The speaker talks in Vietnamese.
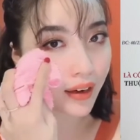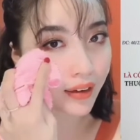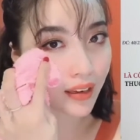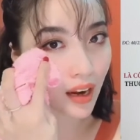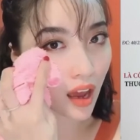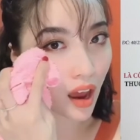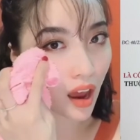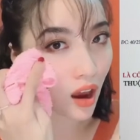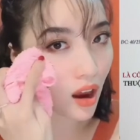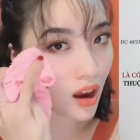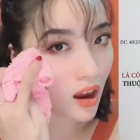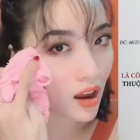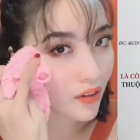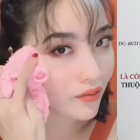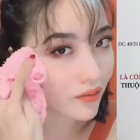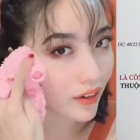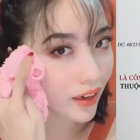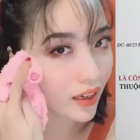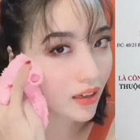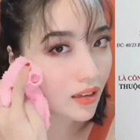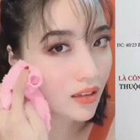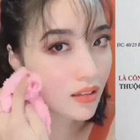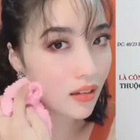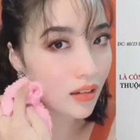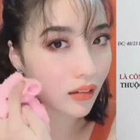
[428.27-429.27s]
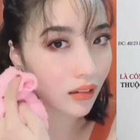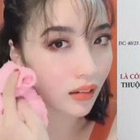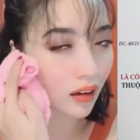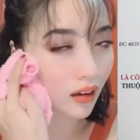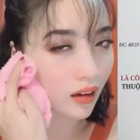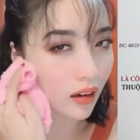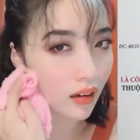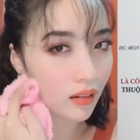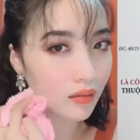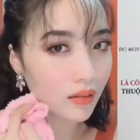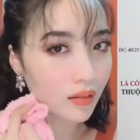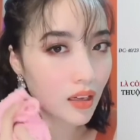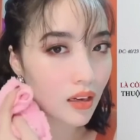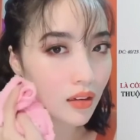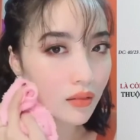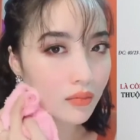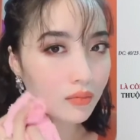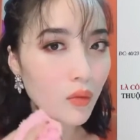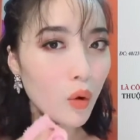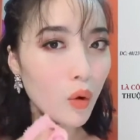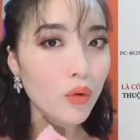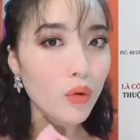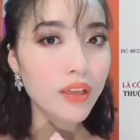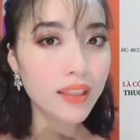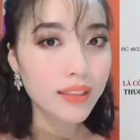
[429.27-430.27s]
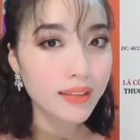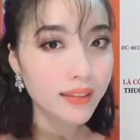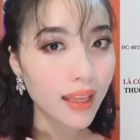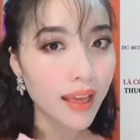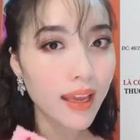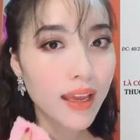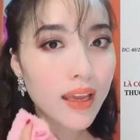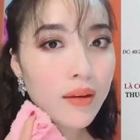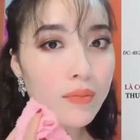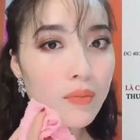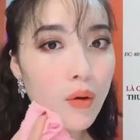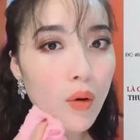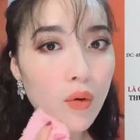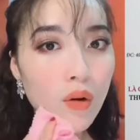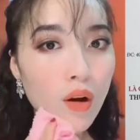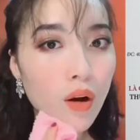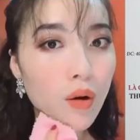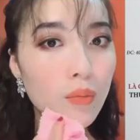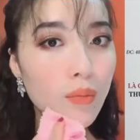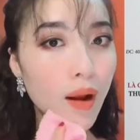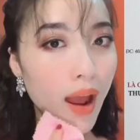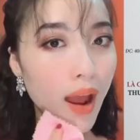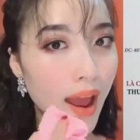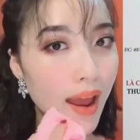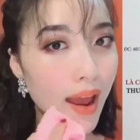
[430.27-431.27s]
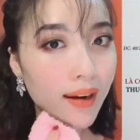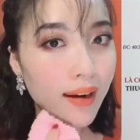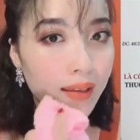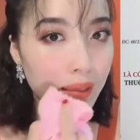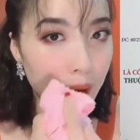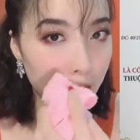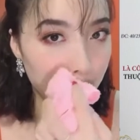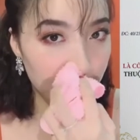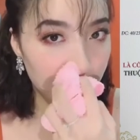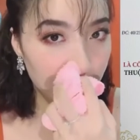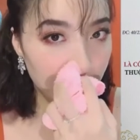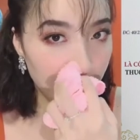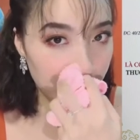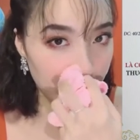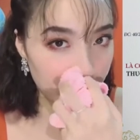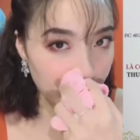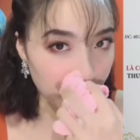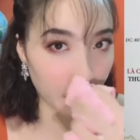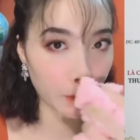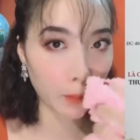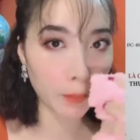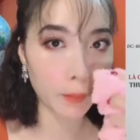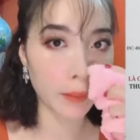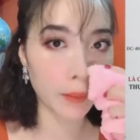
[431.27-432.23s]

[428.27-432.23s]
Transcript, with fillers: Đó, và đã được uh, Bộ Y tế, Bộ Công an kiểm duyệt rồi.